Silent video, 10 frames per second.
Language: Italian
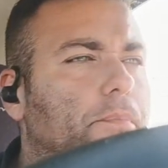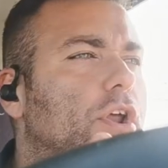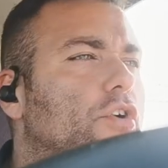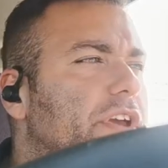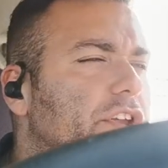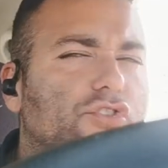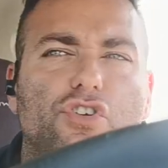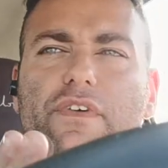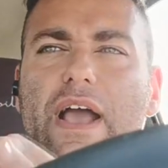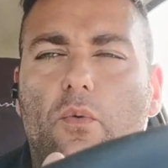Poi lo
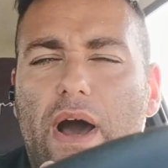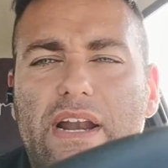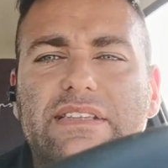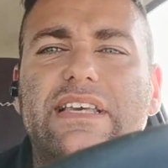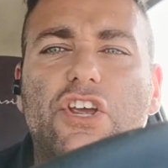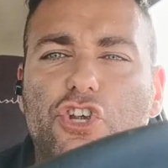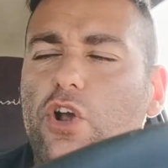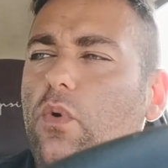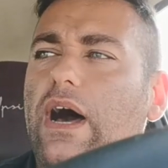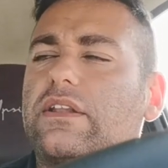vinci, vai ai quarti, esce
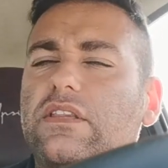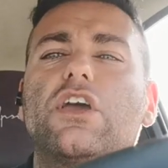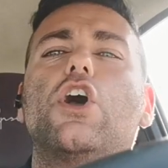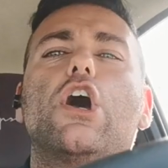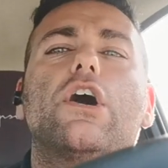ai quarti,